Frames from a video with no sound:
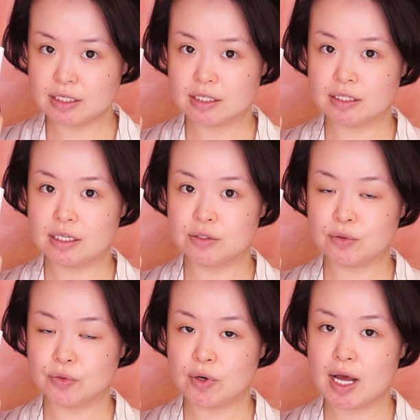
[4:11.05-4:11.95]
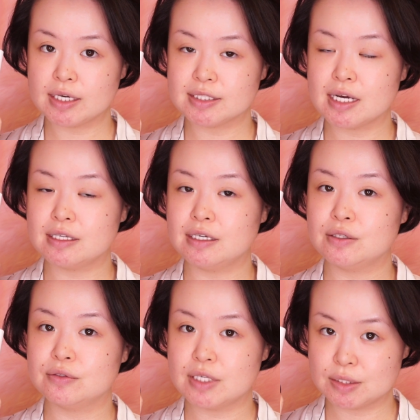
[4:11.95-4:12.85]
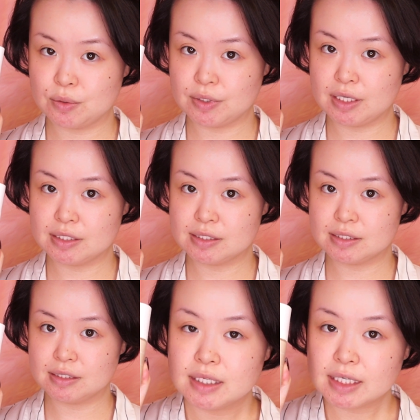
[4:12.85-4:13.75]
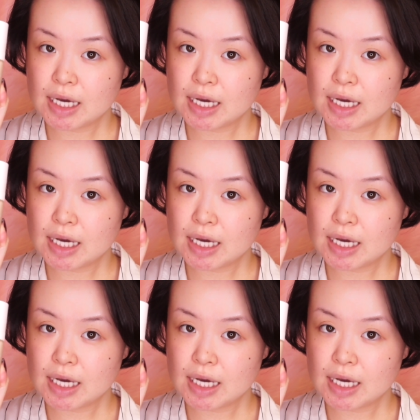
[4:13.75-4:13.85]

になっていくことが期待できるんだそうですで